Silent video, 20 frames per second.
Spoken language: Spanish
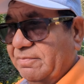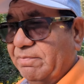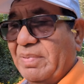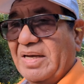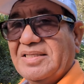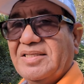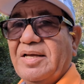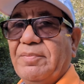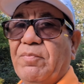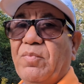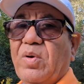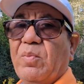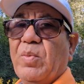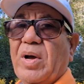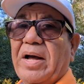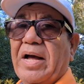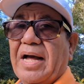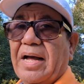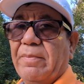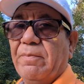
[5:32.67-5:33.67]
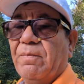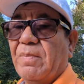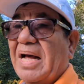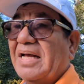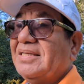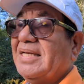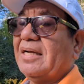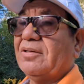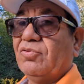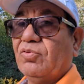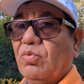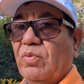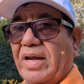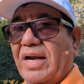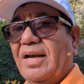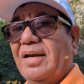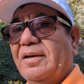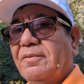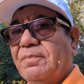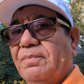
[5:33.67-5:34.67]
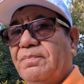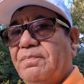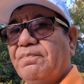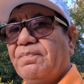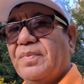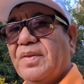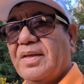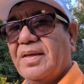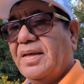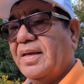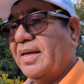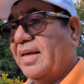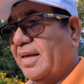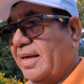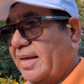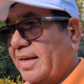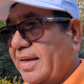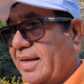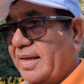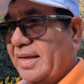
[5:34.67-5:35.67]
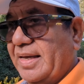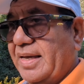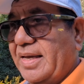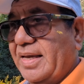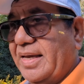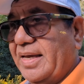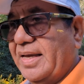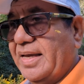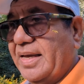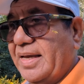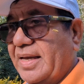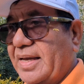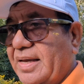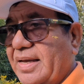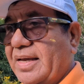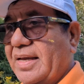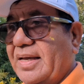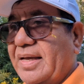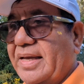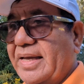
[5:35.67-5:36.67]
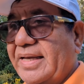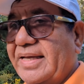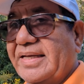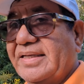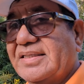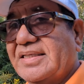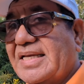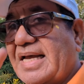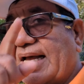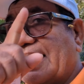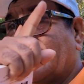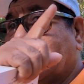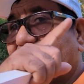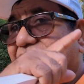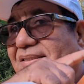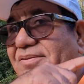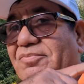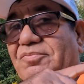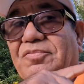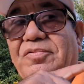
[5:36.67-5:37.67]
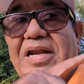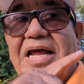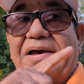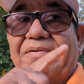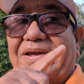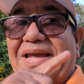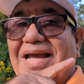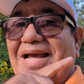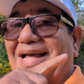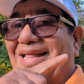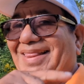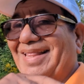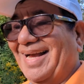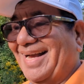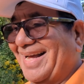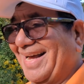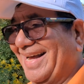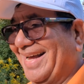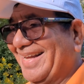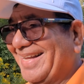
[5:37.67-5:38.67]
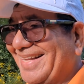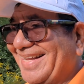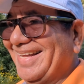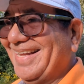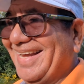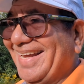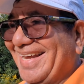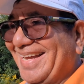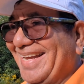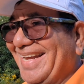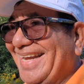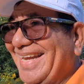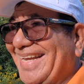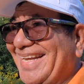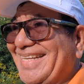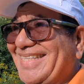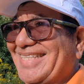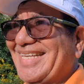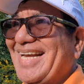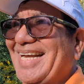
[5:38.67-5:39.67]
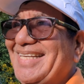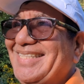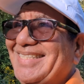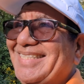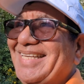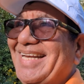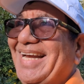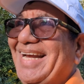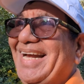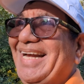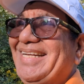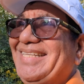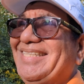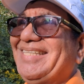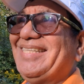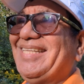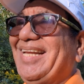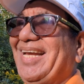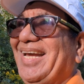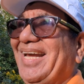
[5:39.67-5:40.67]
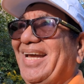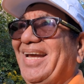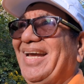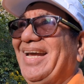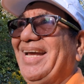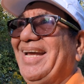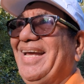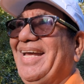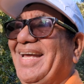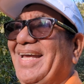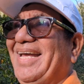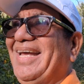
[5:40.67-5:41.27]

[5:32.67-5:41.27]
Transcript: va a ser más actual y, y quizás, una abeja anda acá, y quizás este